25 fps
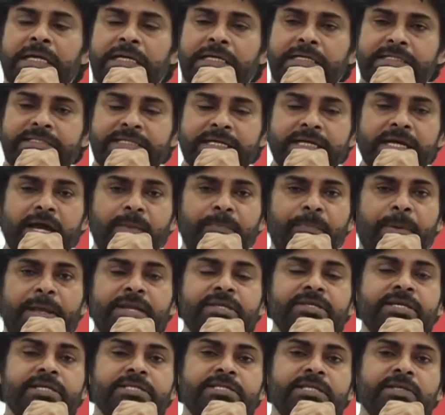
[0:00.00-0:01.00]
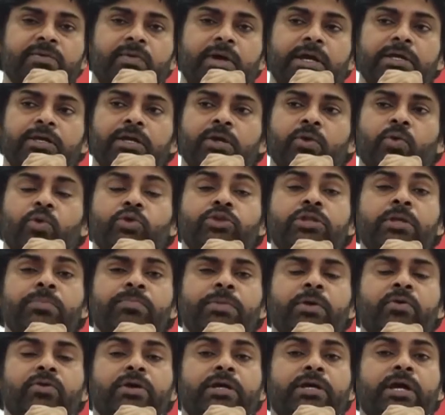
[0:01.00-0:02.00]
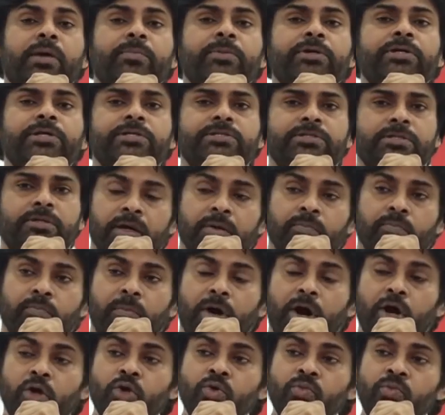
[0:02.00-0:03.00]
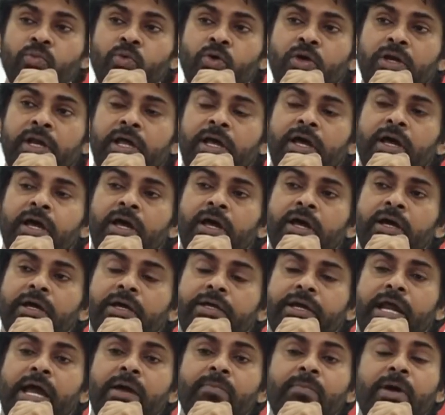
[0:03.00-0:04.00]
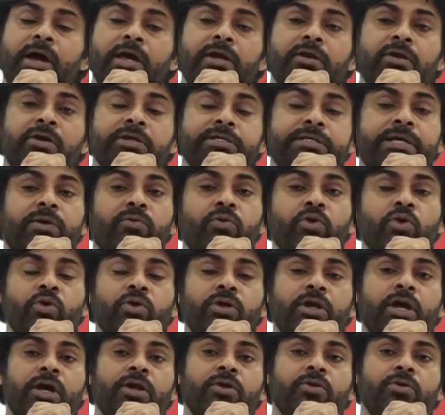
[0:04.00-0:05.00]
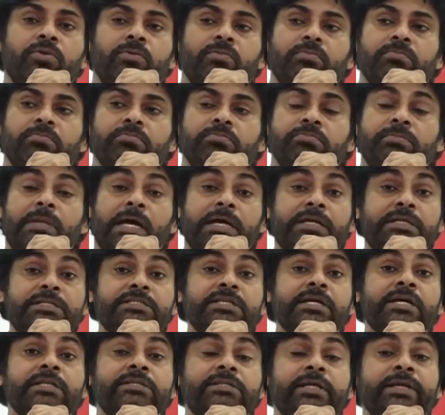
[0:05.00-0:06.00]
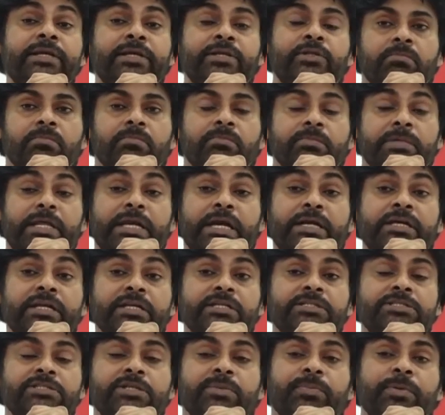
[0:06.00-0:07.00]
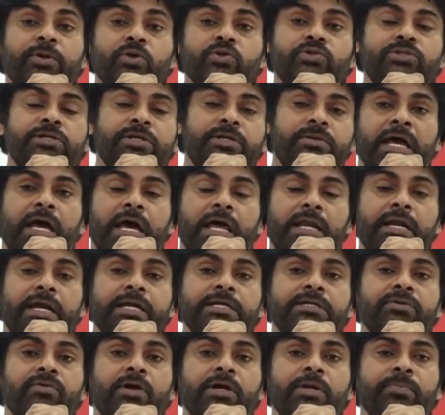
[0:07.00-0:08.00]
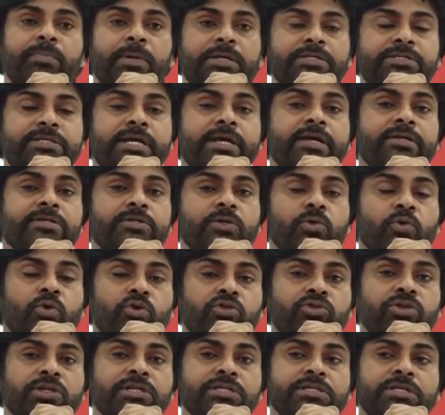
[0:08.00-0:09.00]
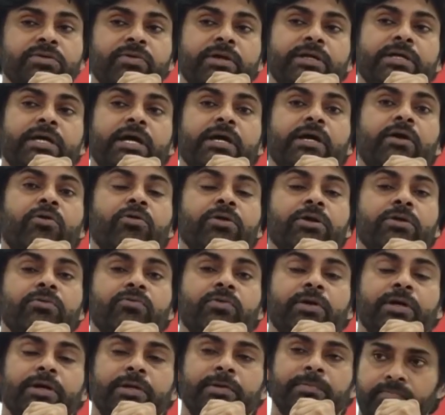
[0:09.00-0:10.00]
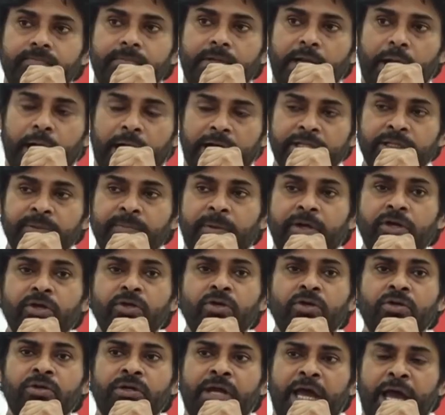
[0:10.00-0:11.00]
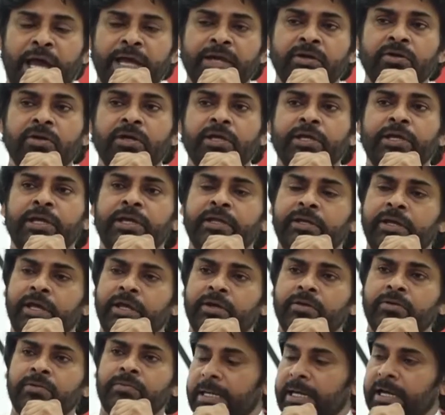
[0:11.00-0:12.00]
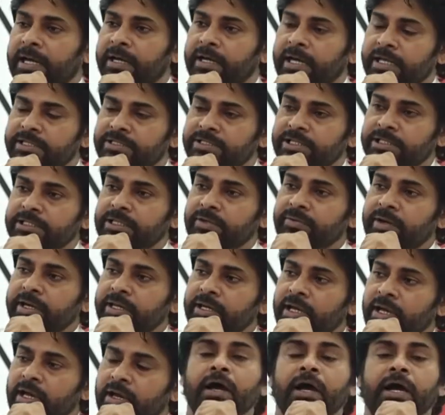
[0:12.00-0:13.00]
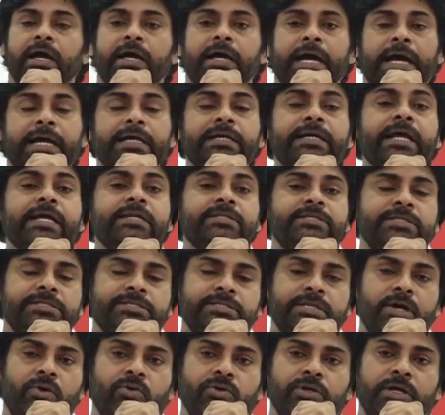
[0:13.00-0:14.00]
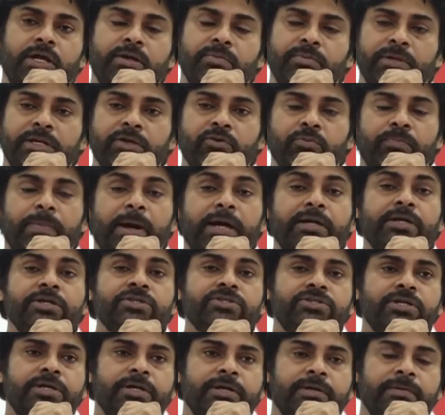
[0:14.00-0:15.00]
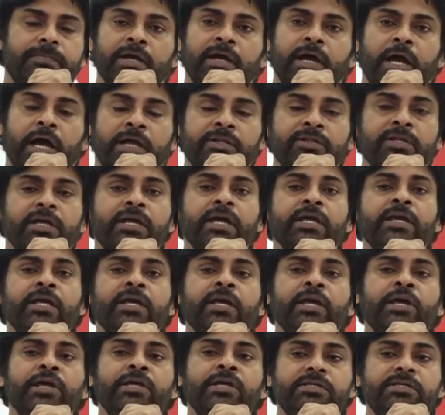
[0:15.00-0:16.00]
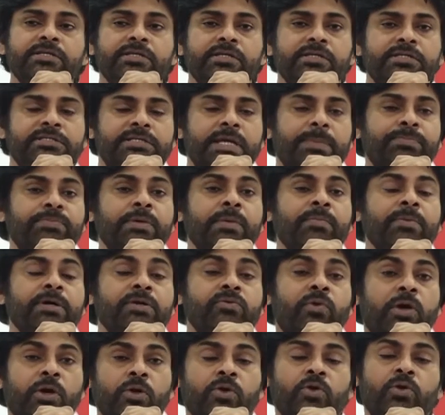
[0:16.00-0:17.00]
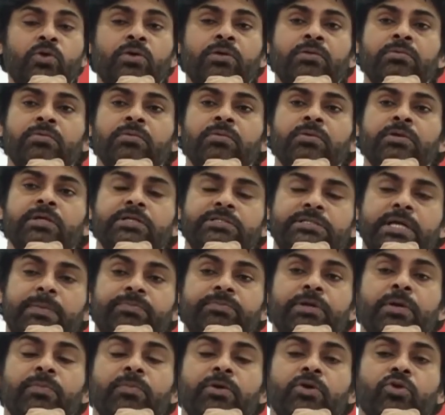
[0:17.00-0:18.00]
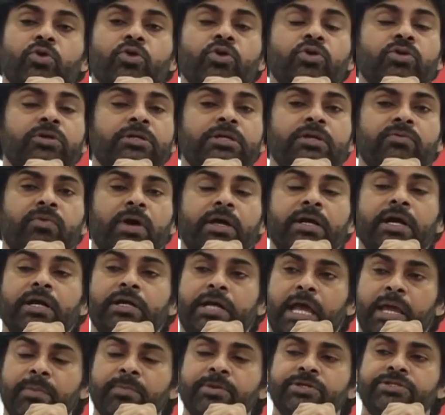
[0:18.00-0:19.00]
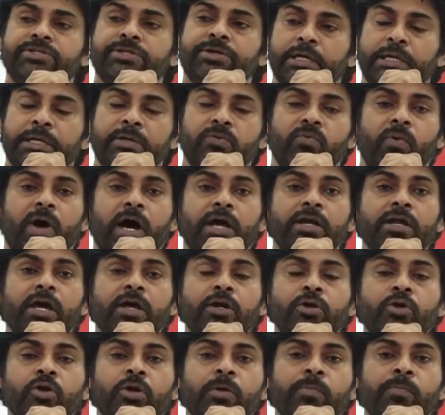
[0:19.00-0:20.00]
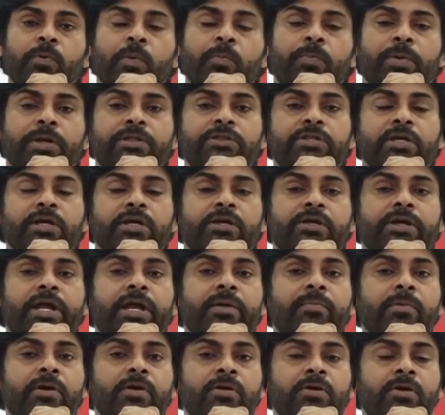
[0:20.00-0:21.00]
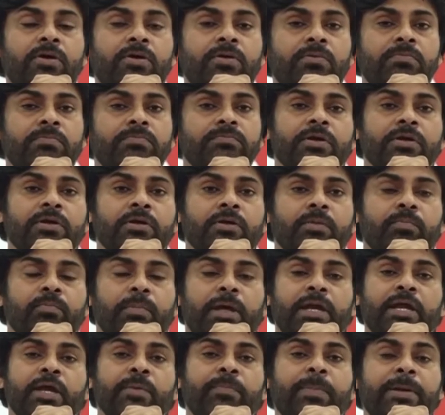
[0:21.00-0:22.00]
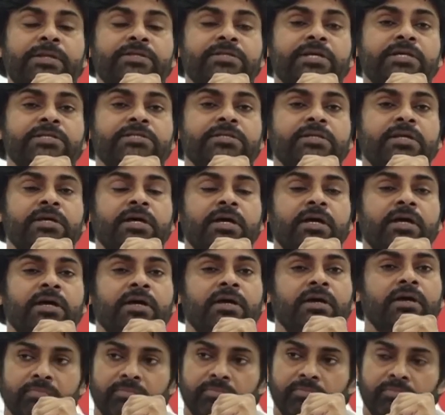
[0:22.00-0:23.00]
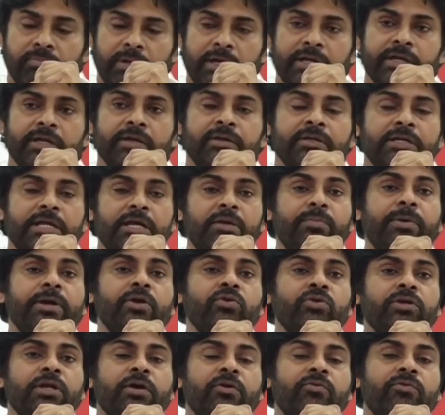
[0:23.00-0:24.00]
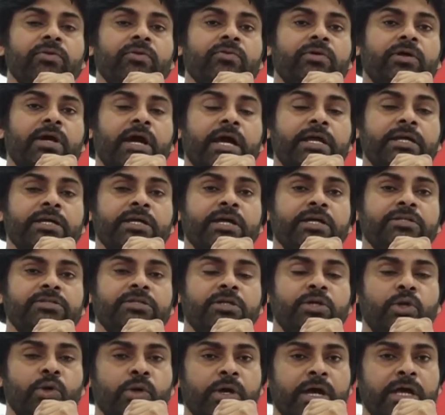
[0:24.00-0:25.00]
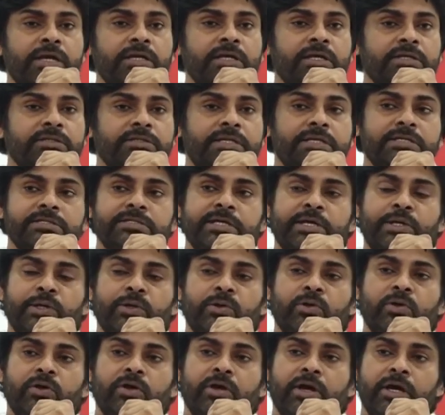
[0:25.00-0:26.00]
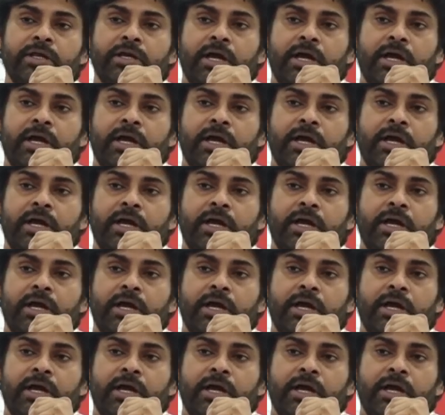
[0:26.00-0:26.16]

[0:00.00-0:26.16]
నిజంగా పనిచేసిన వాళ్ళకి గుర్తింపు ఇవ్వండి కమిటీస్లో మారుమూల గ్రామాల్లో ఎవరున్నారో నాకు నిజంగా తెలియదు నేనంటే ఇష్టపడి వచ్చారు అలాంటి వాళ్ళని ప్రత్యేకించి గుర్తించి వారికి ఆ గౌరవం ఇవ్వండి అది మటుకు నాయకులకి నేను ఖచ్చితమైన గైడ్ లైన్స్ ఇస్తా ఉన్నాను మీరు ఇవి పాటించండి అందుకని ఈ సెప్టెంబర్ వరకు ఈ సెప్టెంబర్ రెండు ఇన్ని వారాలు టైం ఇచ్చాం ఈ వారాల్లోపు ప్రతి గ్రామంలో మనకి పనిచేసిన మనకి నిలబడి ఉన్న కార్యకర్తల్లో కానీ జన సైనికుల్లో కానీ